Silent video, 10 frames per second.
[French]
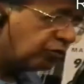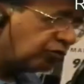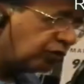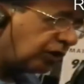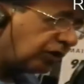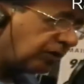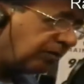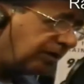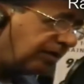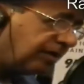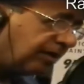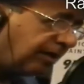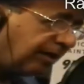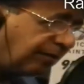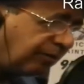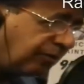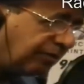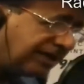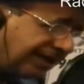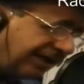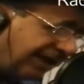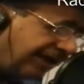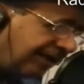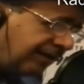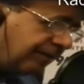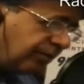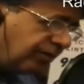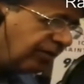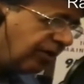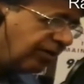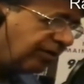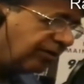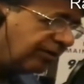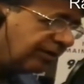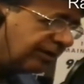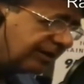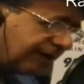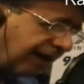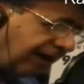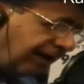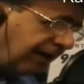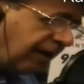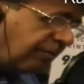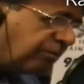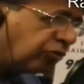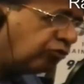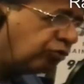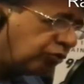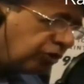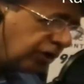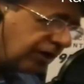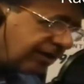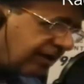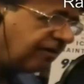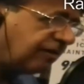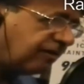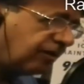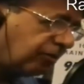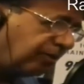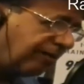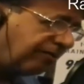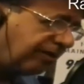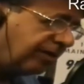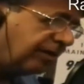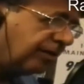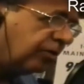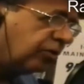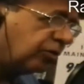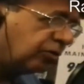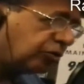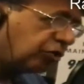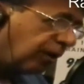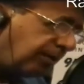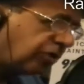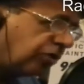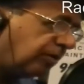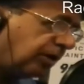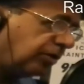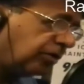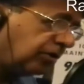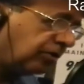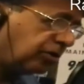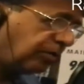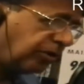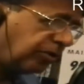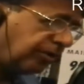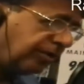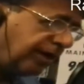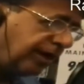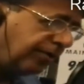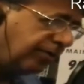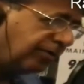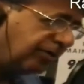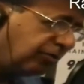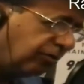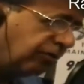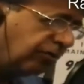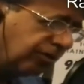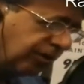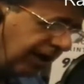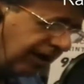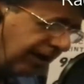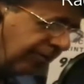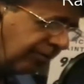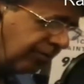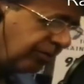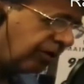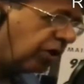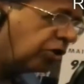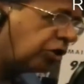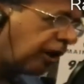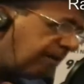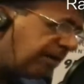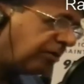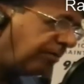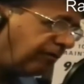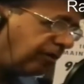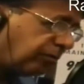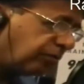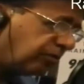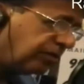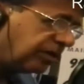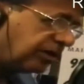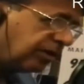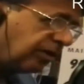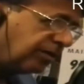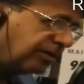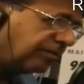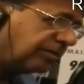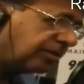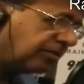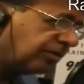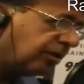tout ça j'ai mis euh, pour mes idées, pour euh, ça, mais toujours j'étais satisfait de ma vie. Jamais je n'ai pas demandé à un euro ni de vous ni de quelqu'un d'autre. Jamais j'ai pas fait de publicité dans mes émissions